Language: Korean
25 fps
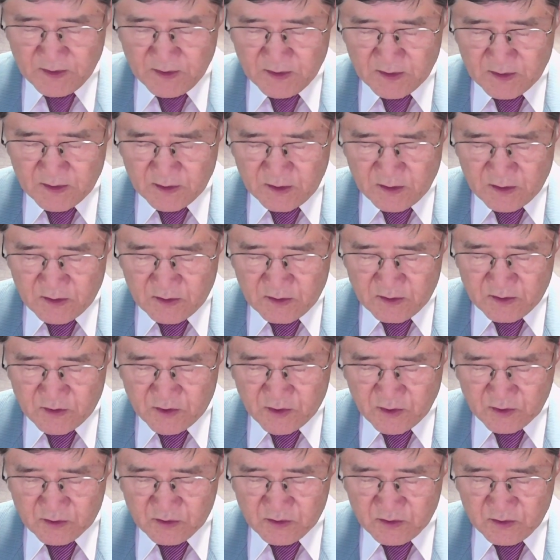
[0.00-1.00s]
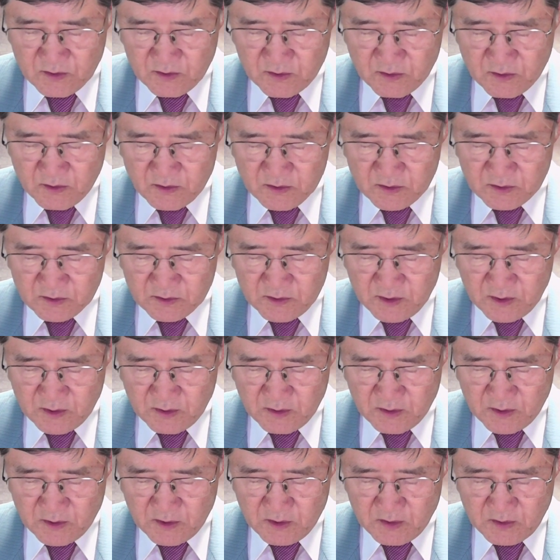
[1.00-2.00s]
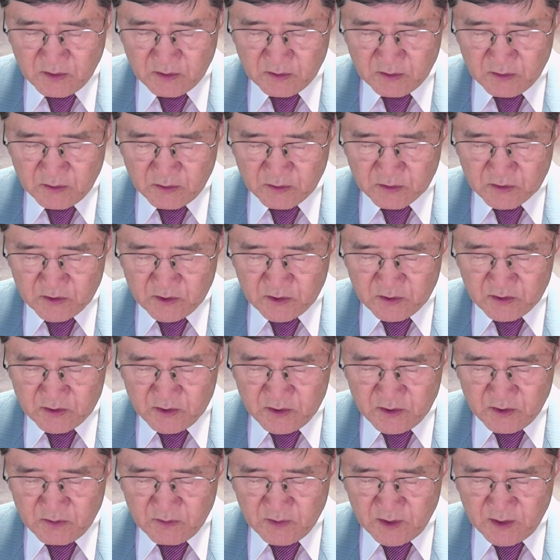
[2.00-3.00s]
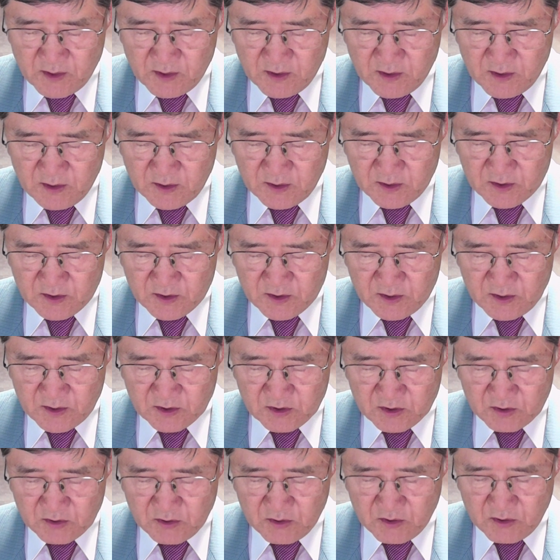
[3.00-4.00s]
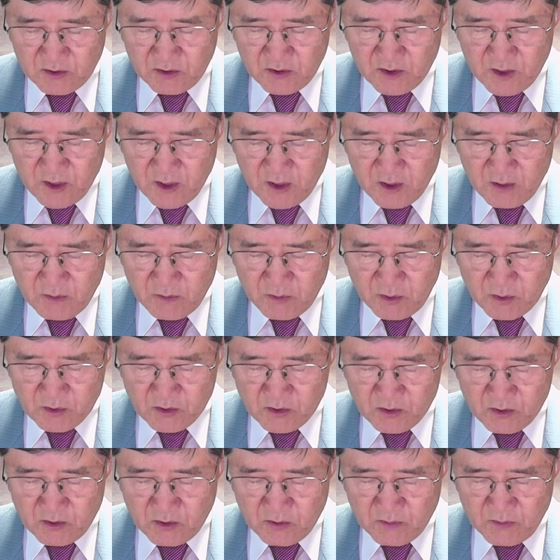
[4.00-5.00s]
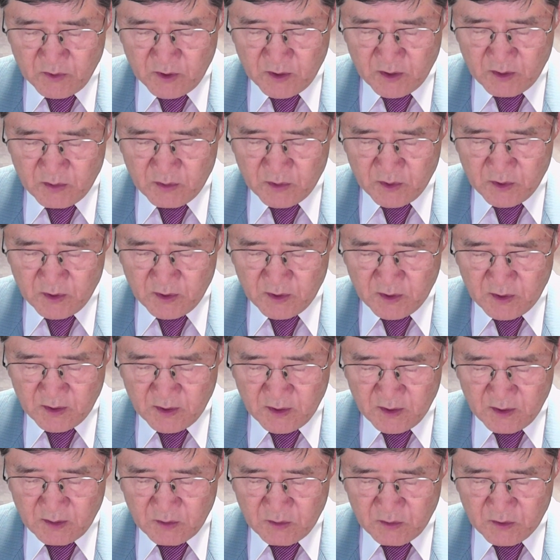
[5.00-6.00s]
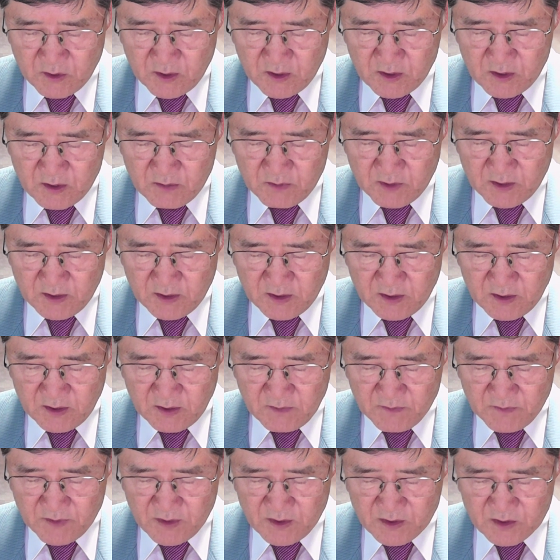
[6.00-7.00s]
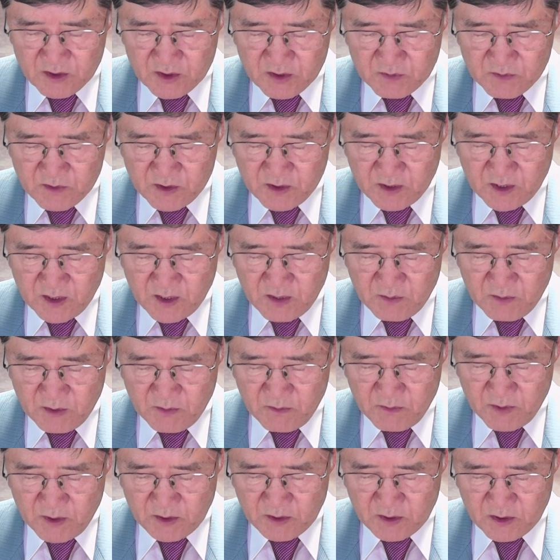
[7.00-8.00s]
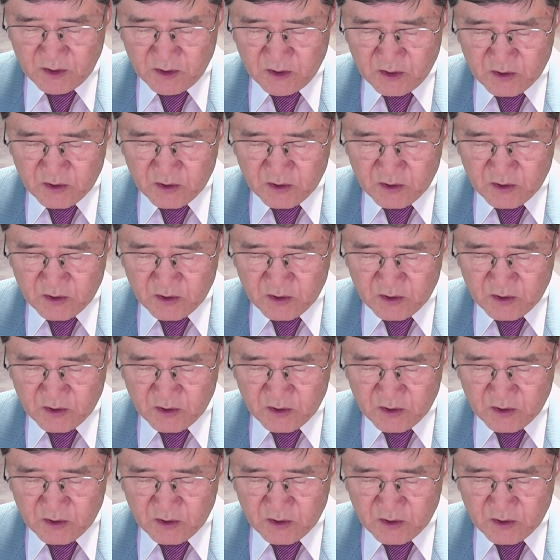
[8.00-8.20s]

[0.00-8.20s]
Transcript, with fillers: 그는 성령으로 잉태되어 동정녀 마리아에게서 나시고 본디오 빌라도에게 고난을 받아 십자가에 못 박혀